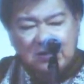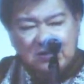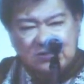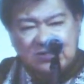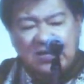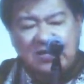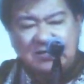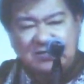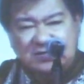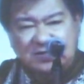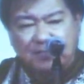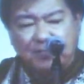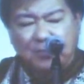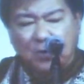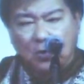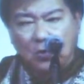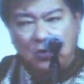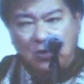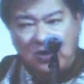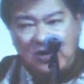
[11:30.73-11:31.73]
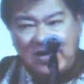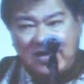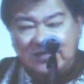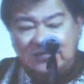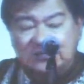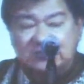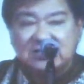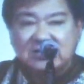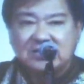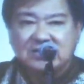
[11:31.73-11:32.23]
เจตจำนงของการ
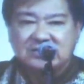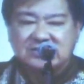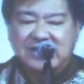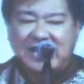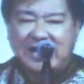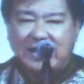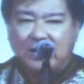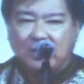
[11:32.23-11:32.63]
สื่อสาร